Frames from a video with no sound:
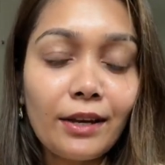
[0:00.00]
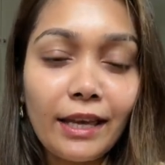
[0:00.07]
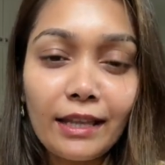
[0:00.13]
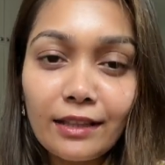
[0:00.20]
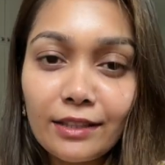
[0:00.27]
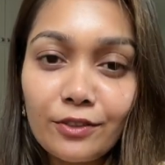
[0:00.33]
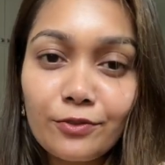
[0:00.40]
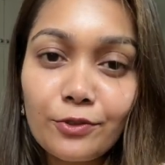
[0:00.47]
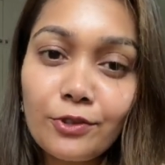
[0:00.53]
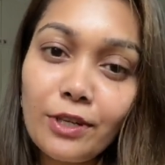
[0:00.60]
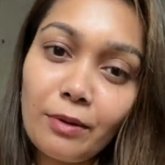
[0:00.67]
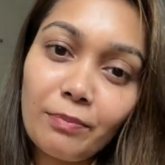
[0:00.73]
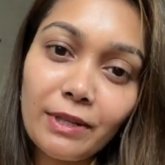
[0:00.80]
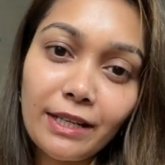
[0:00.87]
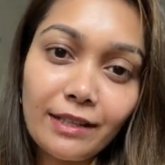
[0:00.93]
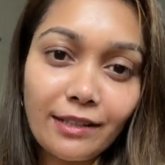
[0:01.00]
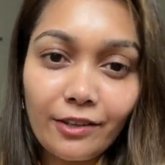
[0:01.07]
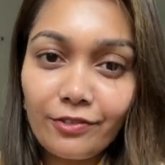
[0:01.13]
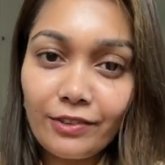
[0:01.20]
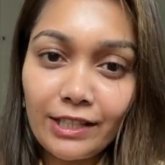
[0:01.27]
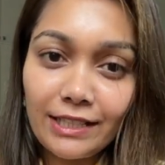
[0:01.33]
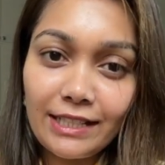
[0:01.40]
হেলদি ফুড আপনাকে
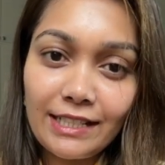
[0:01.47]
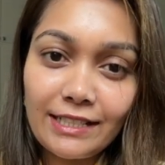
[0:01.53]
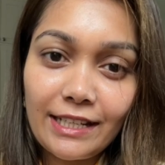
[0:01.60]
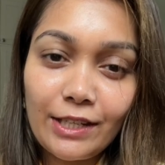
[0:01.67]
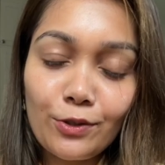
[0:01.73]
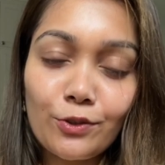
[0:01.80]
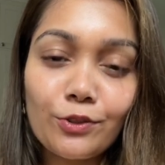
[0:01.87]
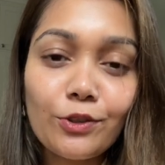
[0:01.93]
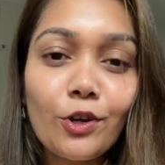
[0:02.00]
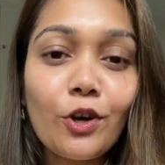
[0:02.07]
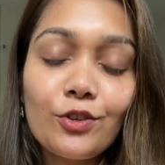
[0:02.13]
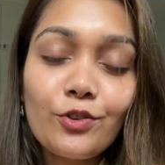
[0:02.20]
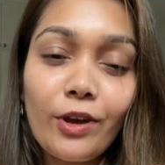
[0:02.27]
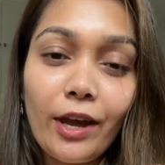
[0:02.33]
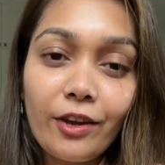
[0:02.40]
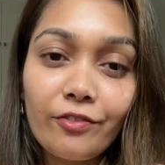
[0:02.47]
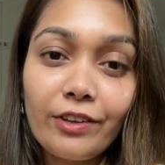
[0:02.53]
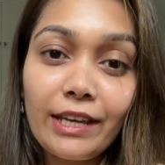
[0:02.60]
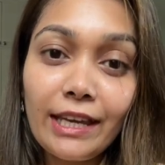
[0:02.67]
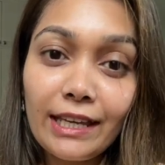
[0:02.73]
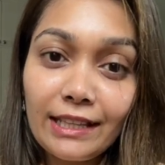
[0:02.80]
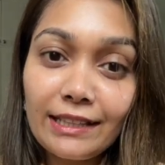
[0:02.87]
ডেফিনেটলি ইনটেক করতে হবে টু হ্যাভ এ
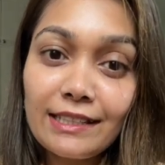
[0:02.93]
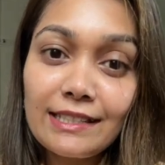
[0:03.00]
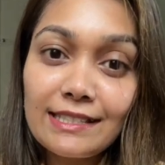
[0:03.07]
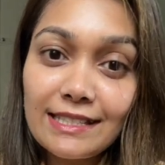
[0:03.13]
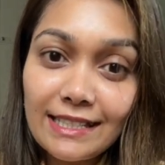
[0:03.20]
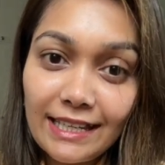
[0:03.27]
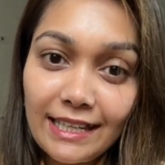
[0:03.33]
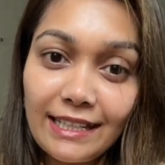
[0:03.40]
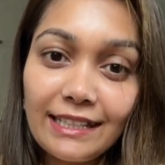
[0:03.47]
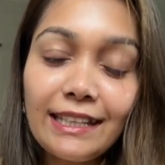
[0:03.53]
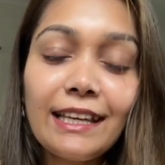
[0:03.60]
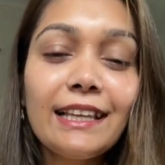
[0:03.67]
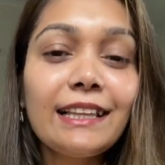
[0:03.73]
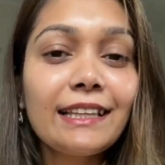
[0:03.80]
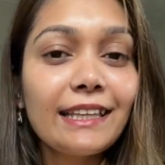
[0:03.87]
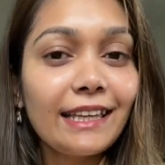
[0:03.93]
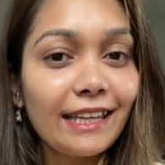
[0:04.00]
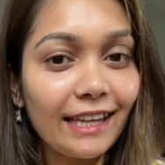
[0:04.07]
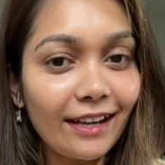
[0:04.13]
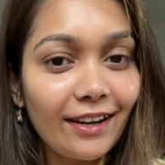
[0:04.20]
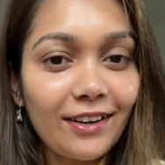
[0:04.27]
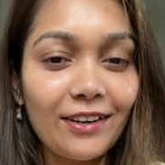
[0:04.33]
হেলদি স্কিন হেলদি
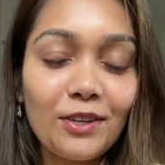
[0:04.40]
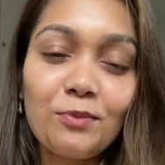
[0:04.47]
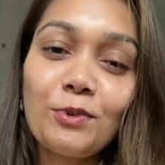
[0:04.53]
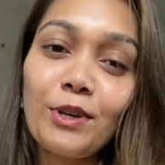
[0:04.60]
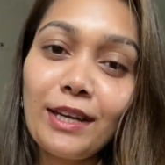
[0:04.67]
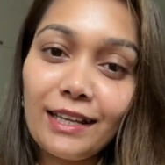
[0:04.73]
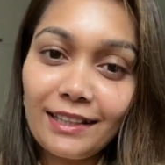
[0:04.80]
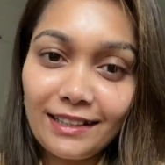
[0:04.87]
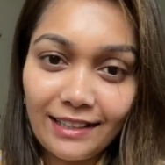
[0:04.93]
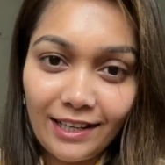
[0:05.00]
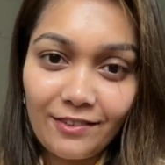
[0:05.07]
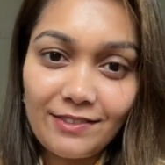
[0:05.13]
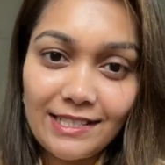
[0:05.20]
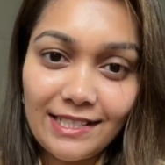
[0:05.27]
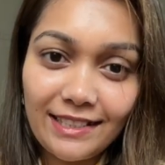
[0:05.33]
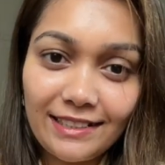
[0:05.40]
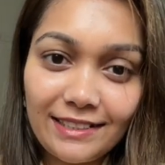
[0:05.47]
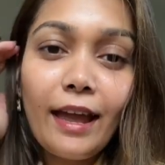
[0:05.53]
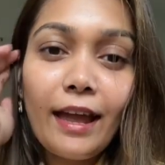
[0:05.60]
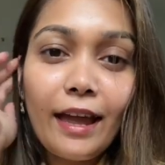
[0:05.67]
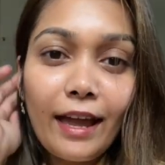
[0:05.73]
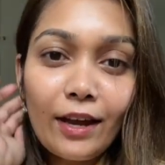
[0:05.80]
হেয়ার এবং হেলদি লাইফস্টাইল
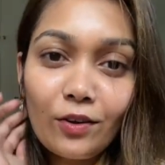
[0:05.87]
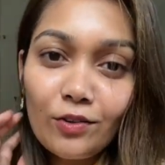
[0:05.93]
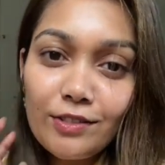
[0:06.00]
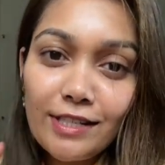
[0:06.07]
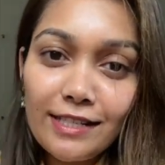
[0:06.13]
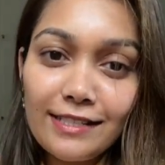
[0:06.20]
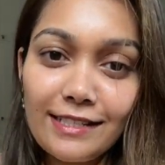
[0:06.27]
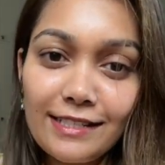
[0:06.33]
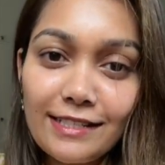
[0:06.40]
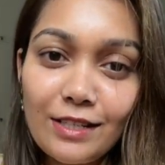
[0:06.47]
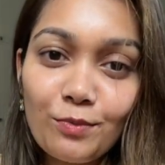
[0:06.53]
এখন যে জিনিসটা